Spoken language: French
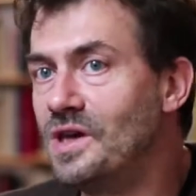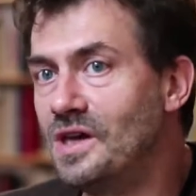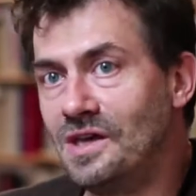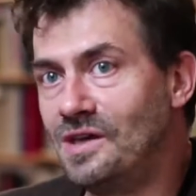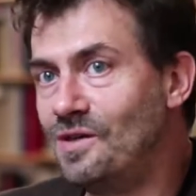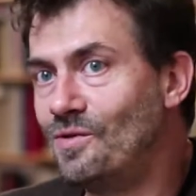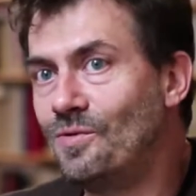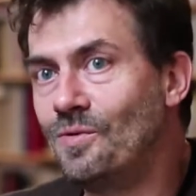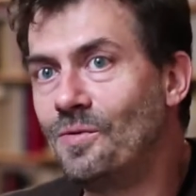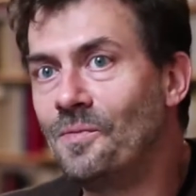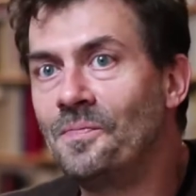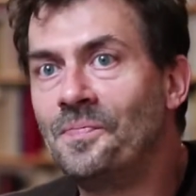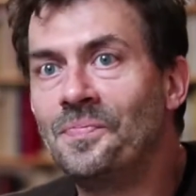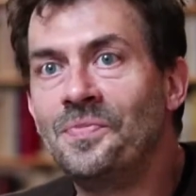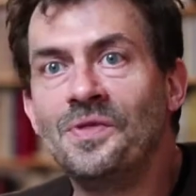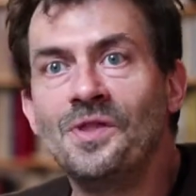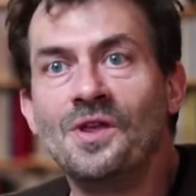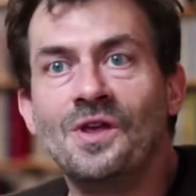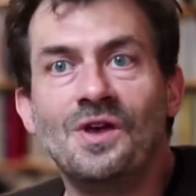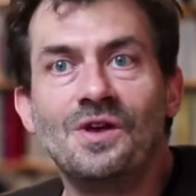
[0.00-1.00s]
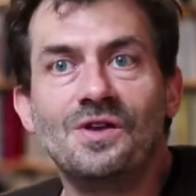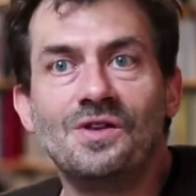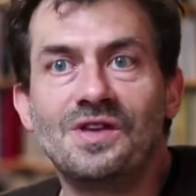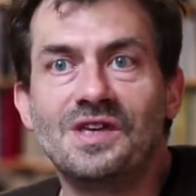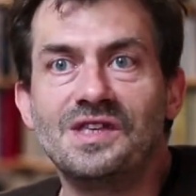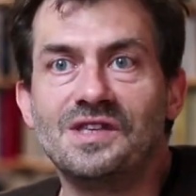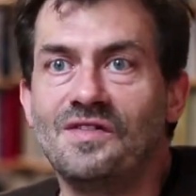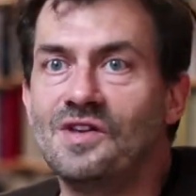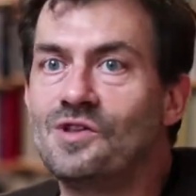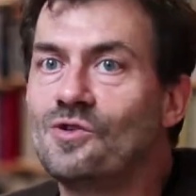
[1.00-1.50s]
et qui ont,
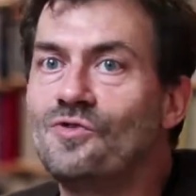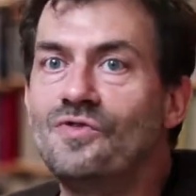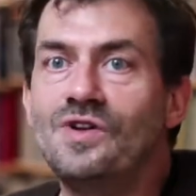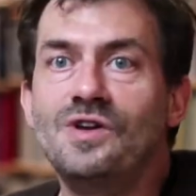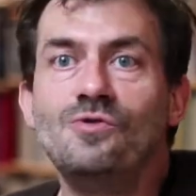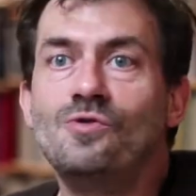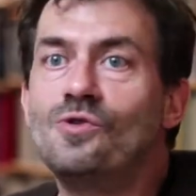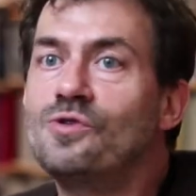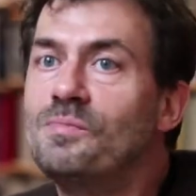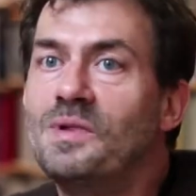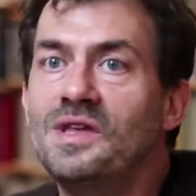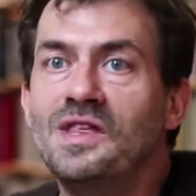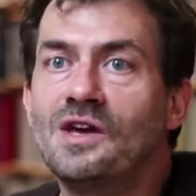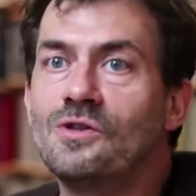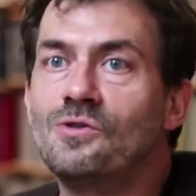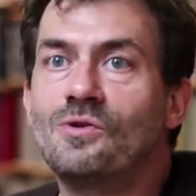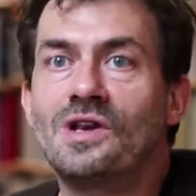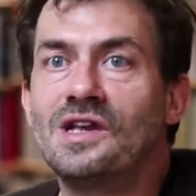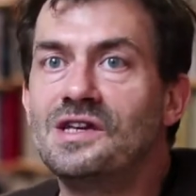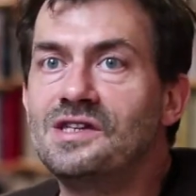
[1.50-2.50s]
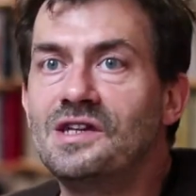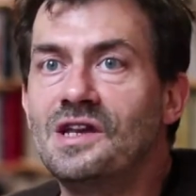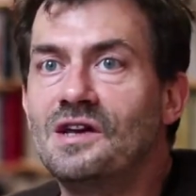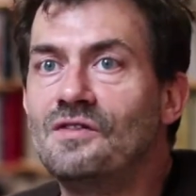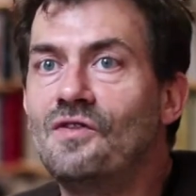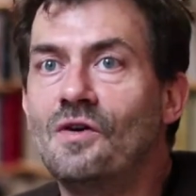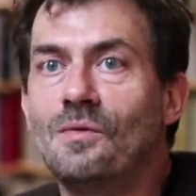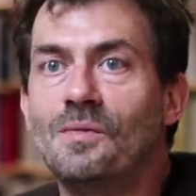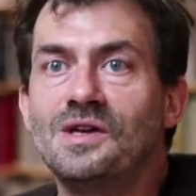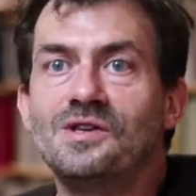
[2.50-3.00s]
qu'ils avaient trouvé une autre manière de classer
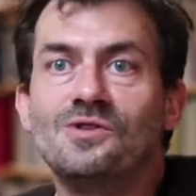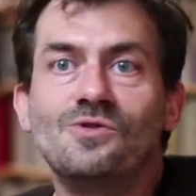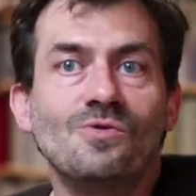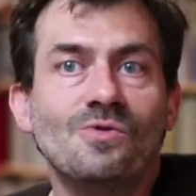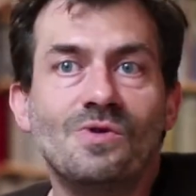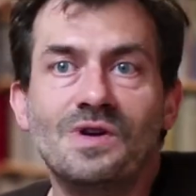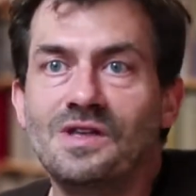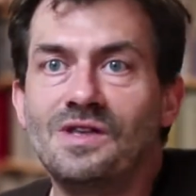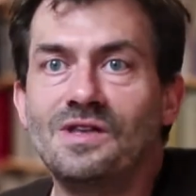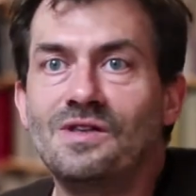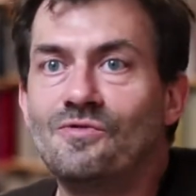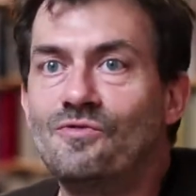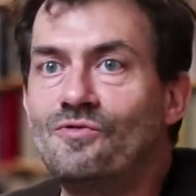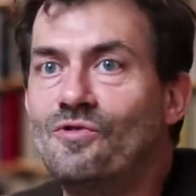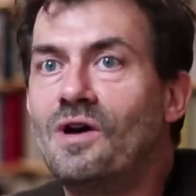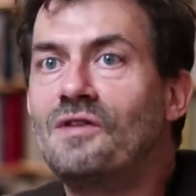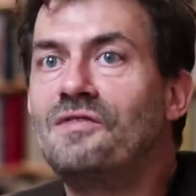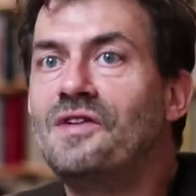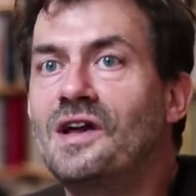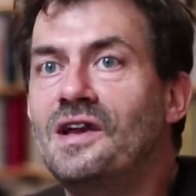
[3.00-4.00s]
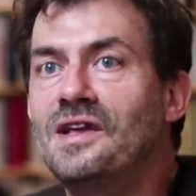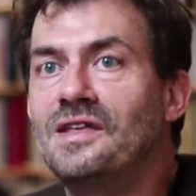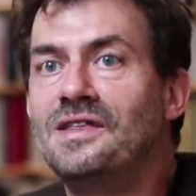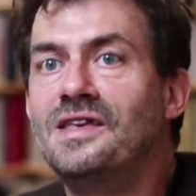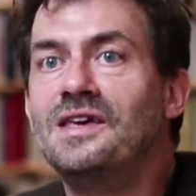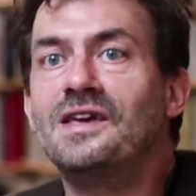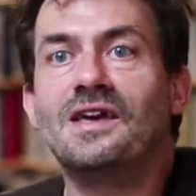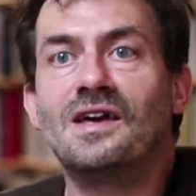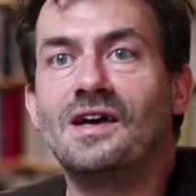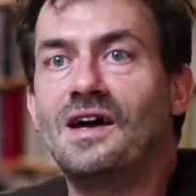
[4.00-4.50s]
l'information et de vouloir faire la
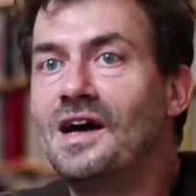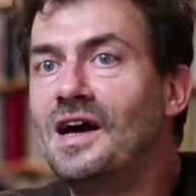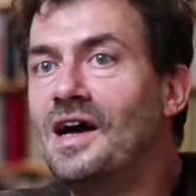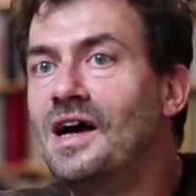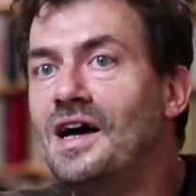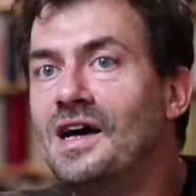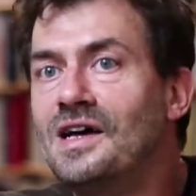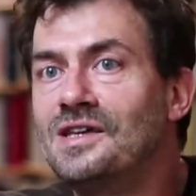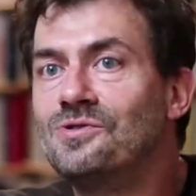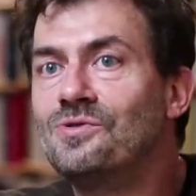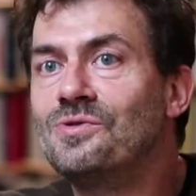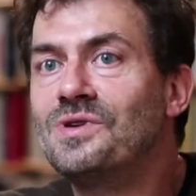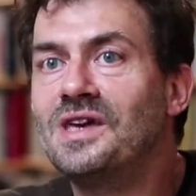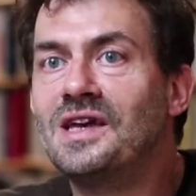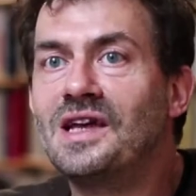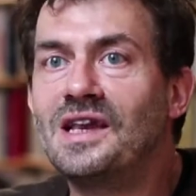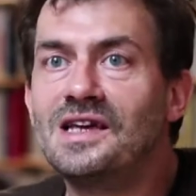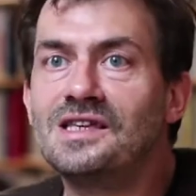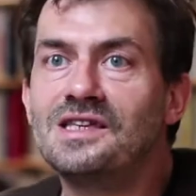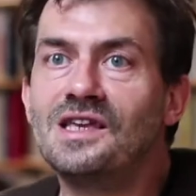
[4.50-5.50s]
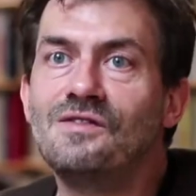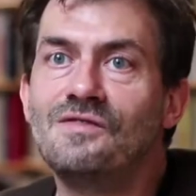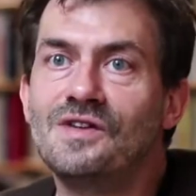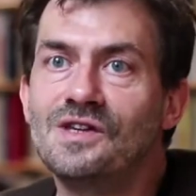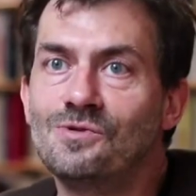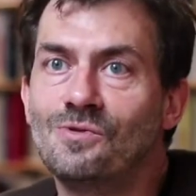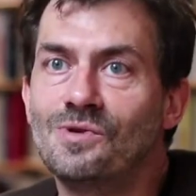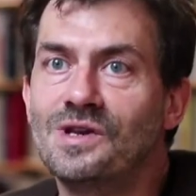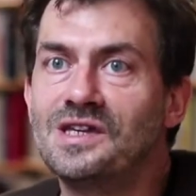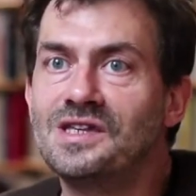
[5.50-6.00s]
nique à, ceux qui classaient de
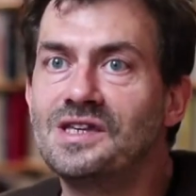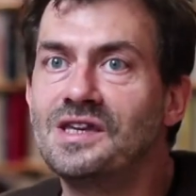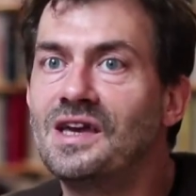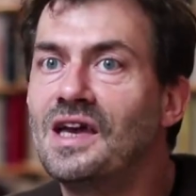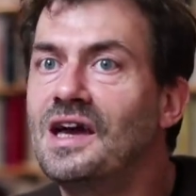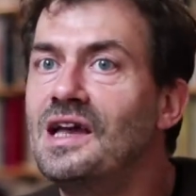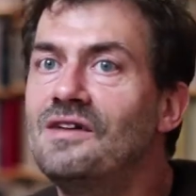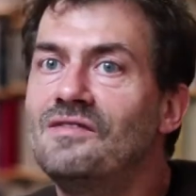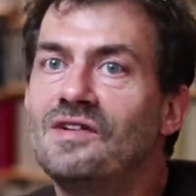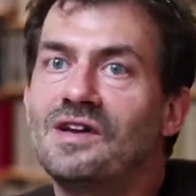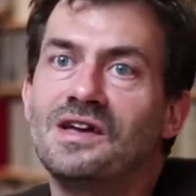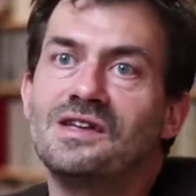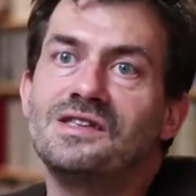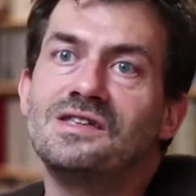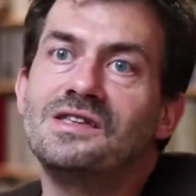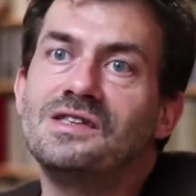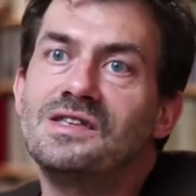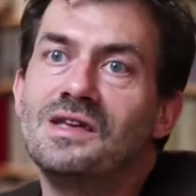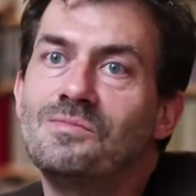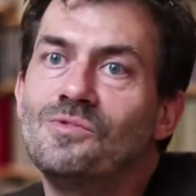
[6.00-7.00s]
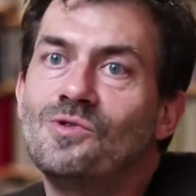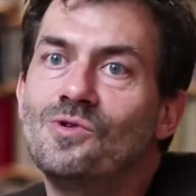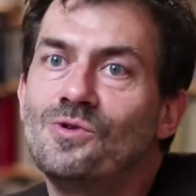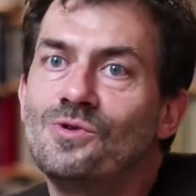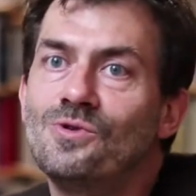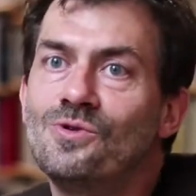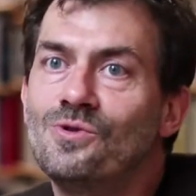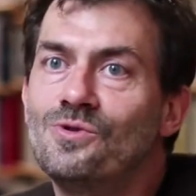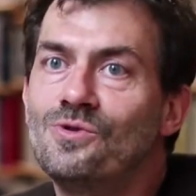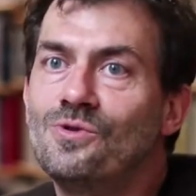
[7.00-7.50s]
façon lexicale avec un système
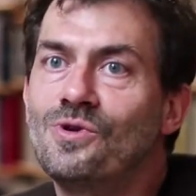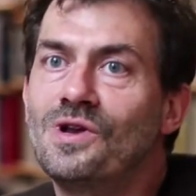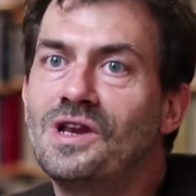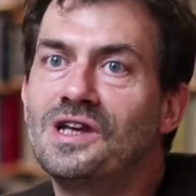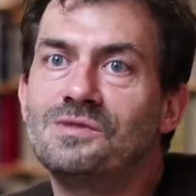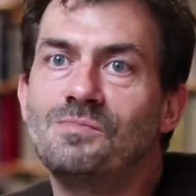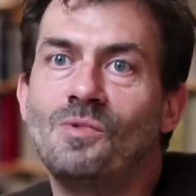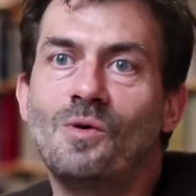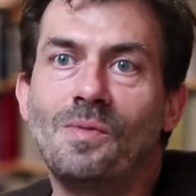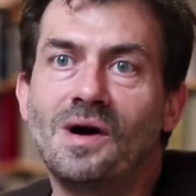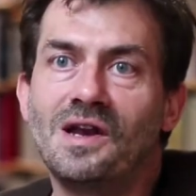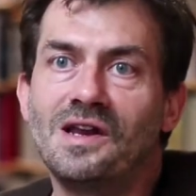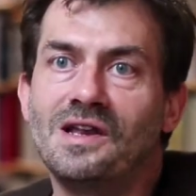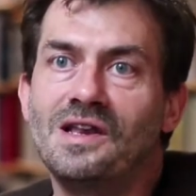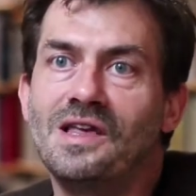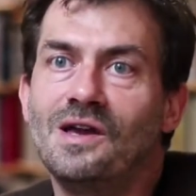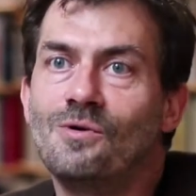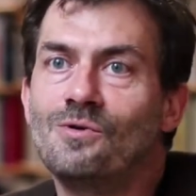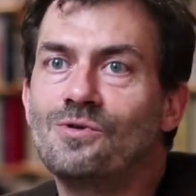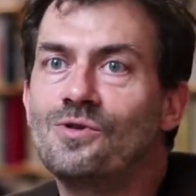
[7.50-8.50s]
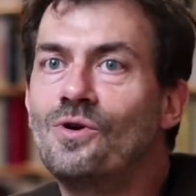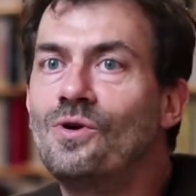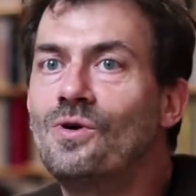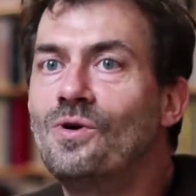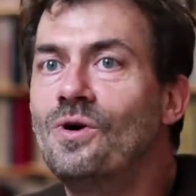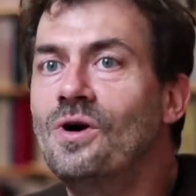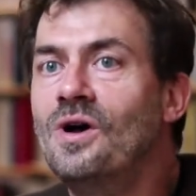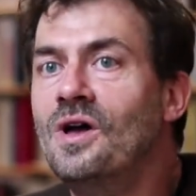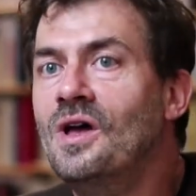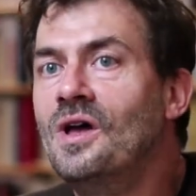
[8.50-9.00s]
de, classement par les liens
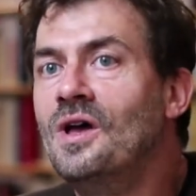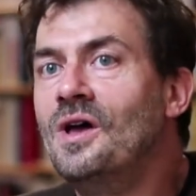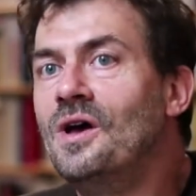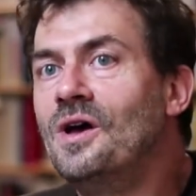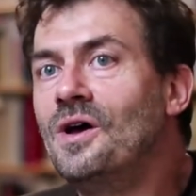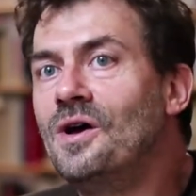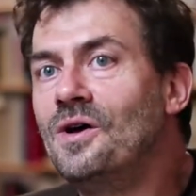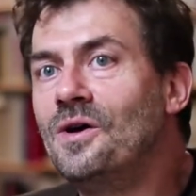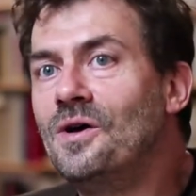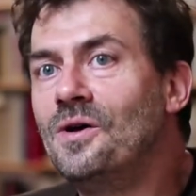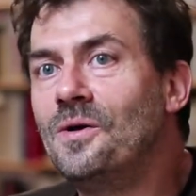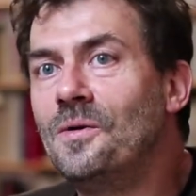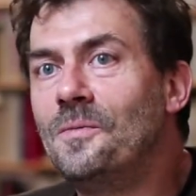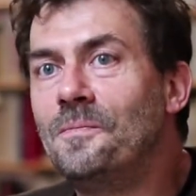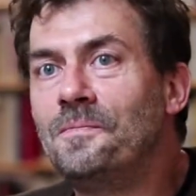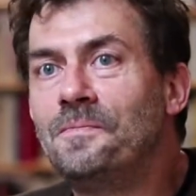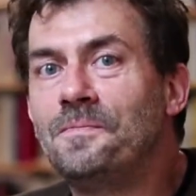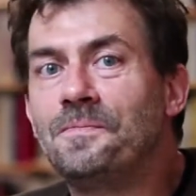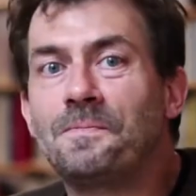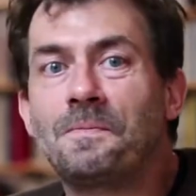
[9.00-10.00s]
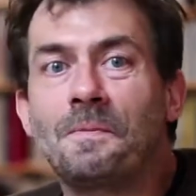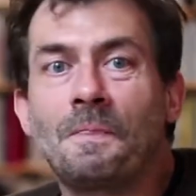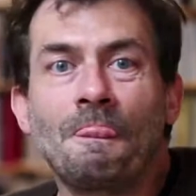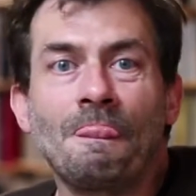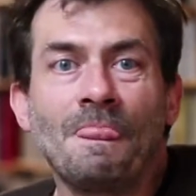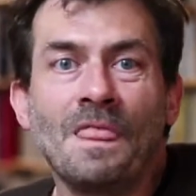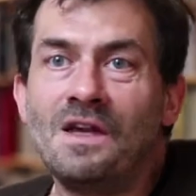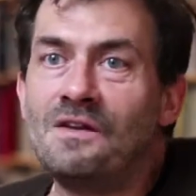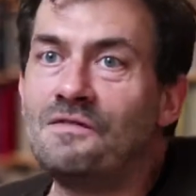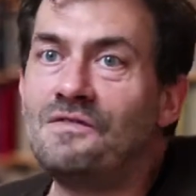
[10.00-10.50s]
entrants. Euh,
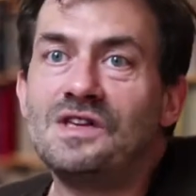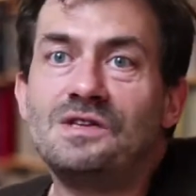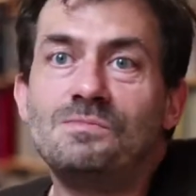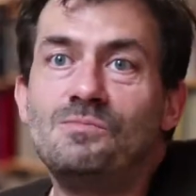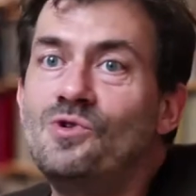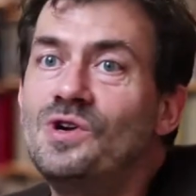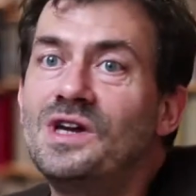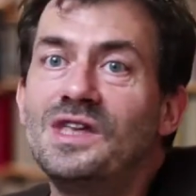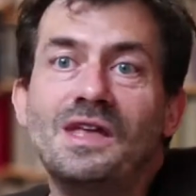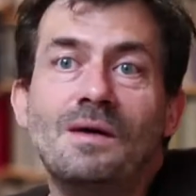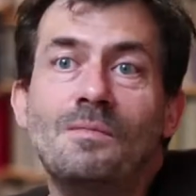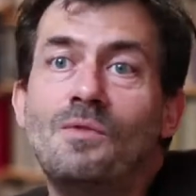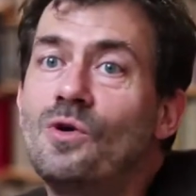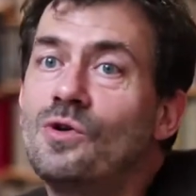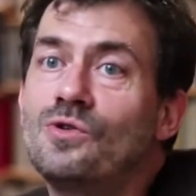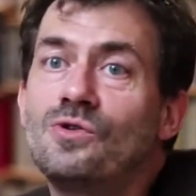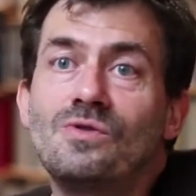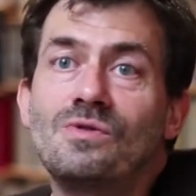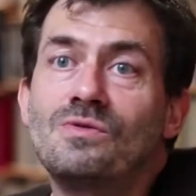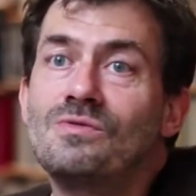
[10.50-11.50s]
Facebook est d'abord